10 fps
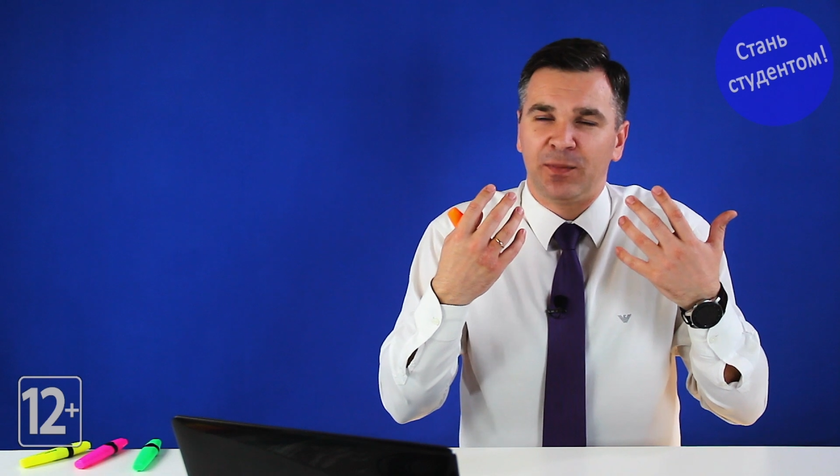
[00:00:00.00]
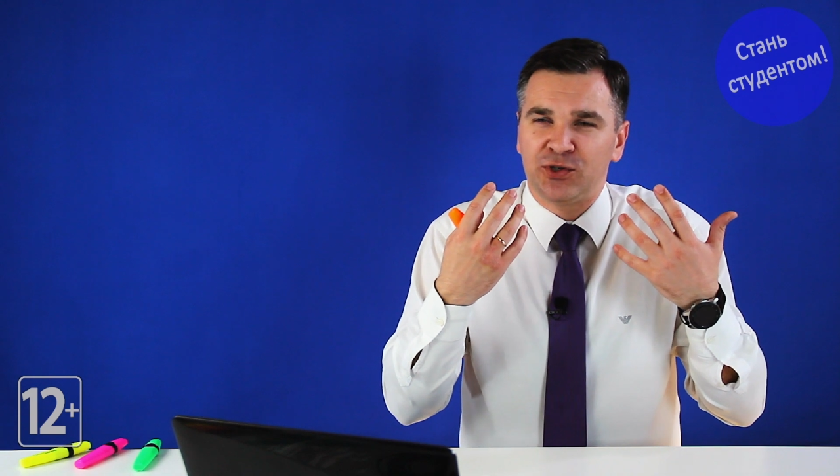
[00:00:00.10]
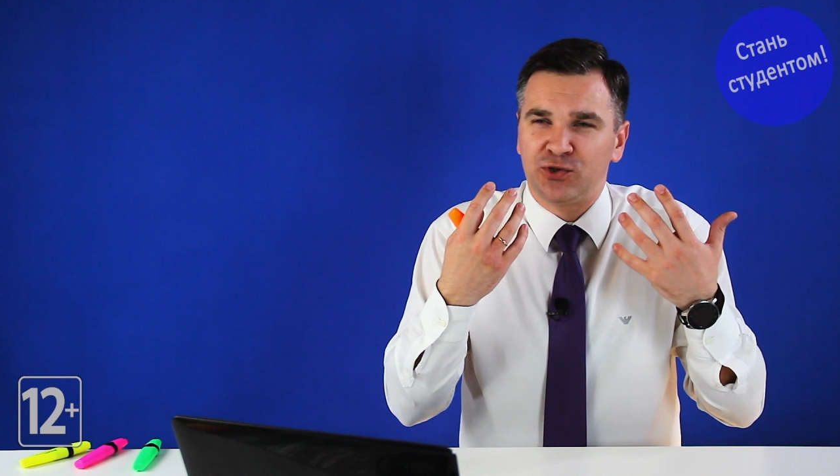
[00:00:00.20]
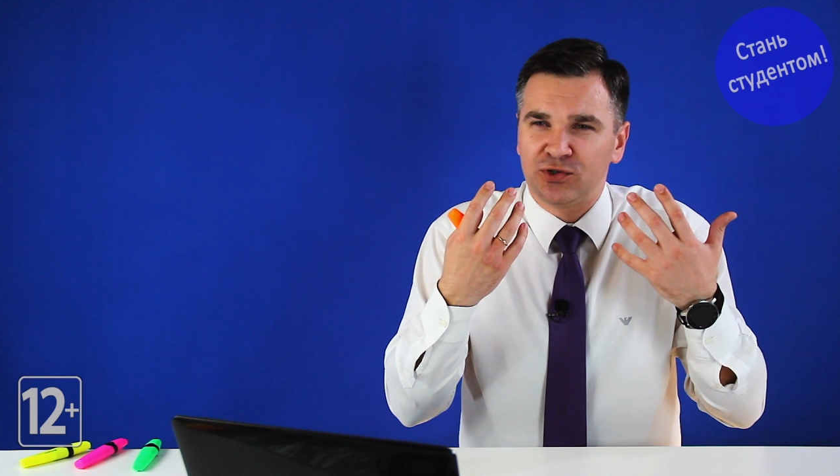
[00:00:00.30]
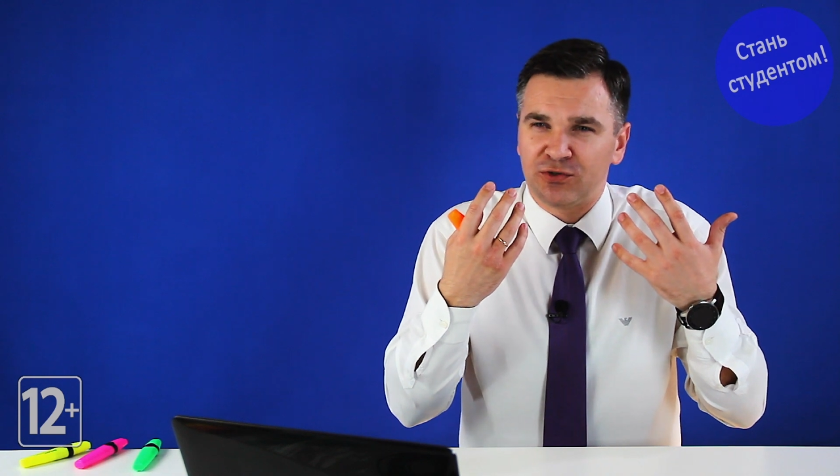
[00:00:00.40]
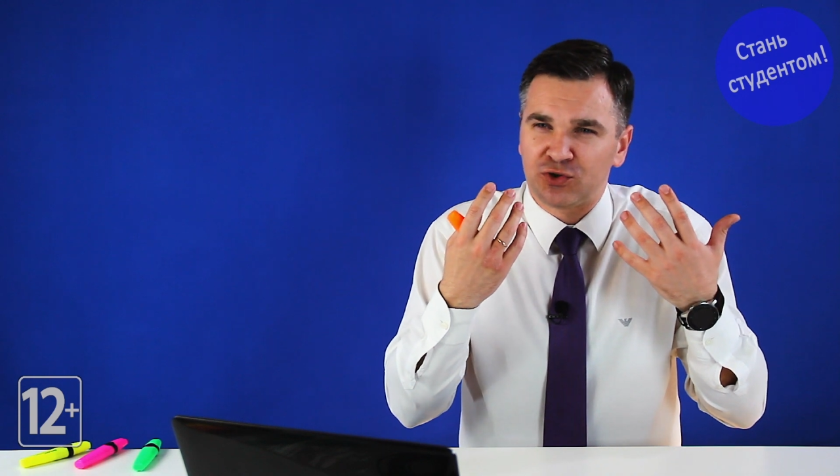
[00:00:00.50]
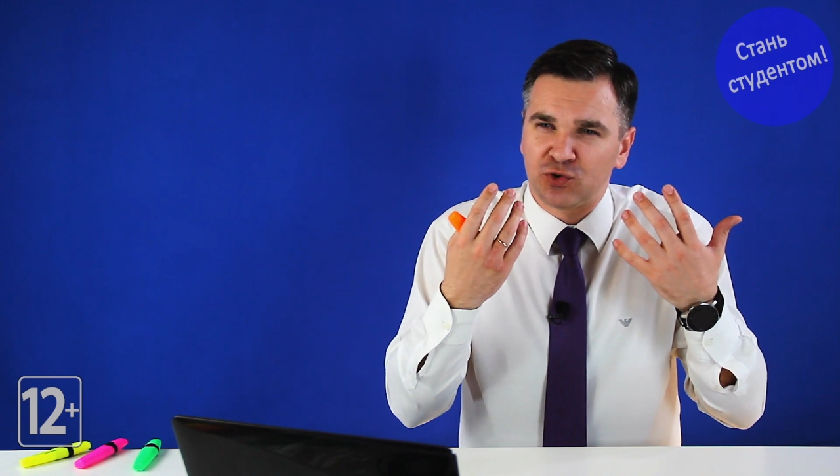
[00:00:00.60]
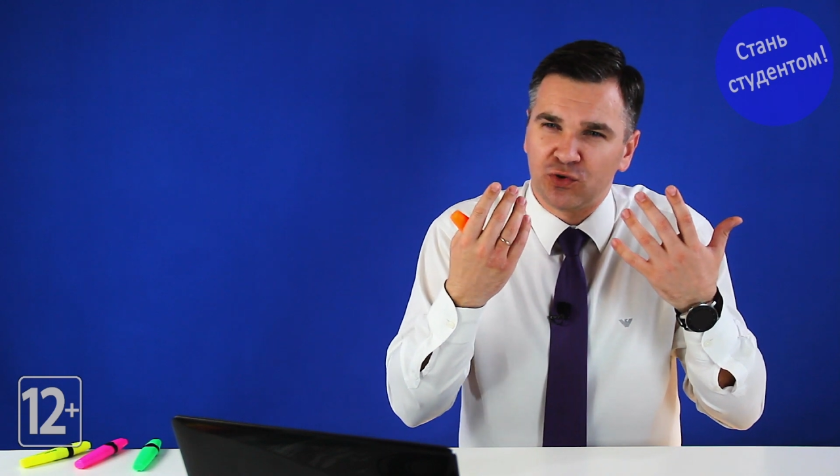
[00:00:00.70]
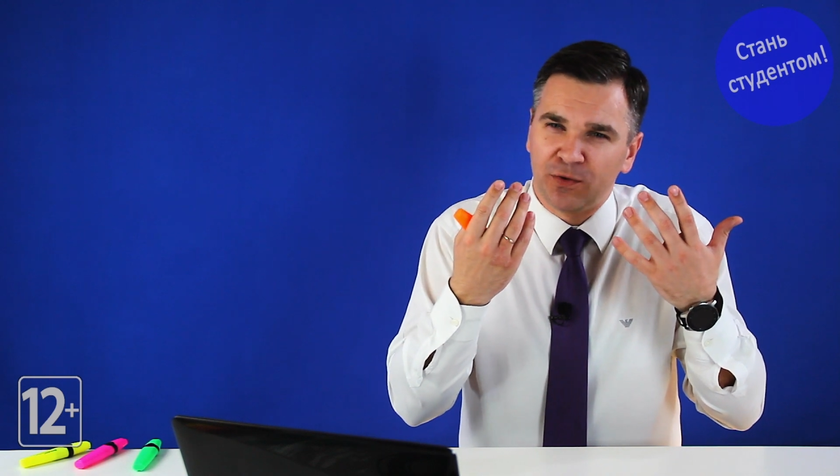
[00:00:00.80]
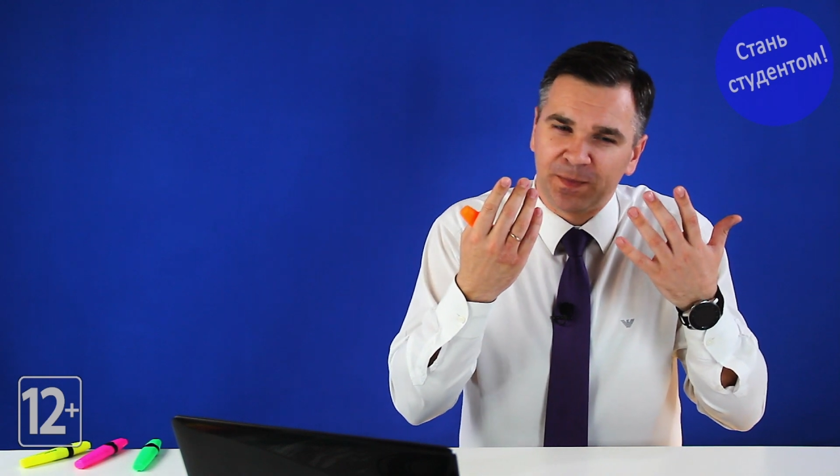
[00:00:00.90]
почувствовать,
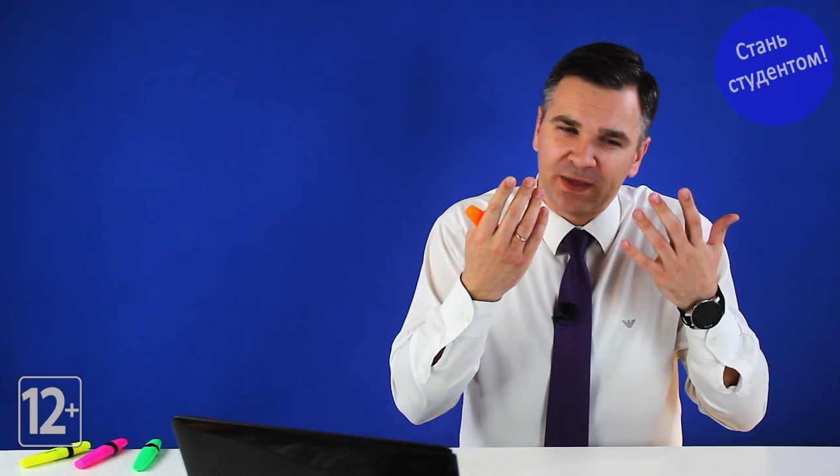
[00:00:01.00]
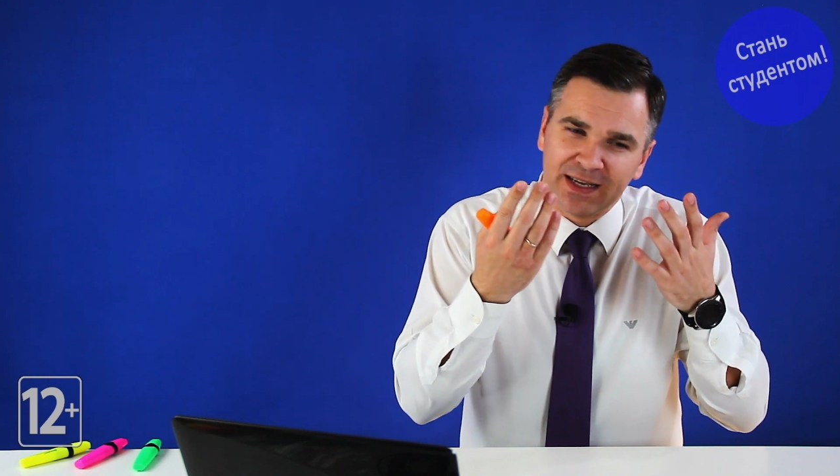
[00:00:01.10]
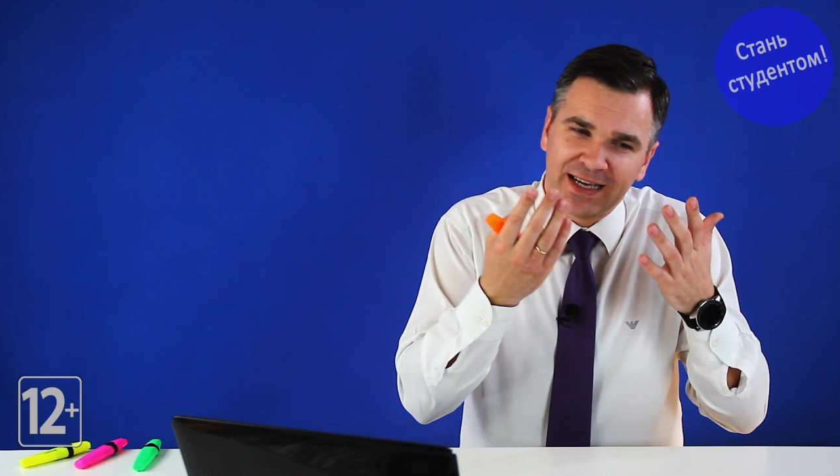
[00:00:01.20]
что э,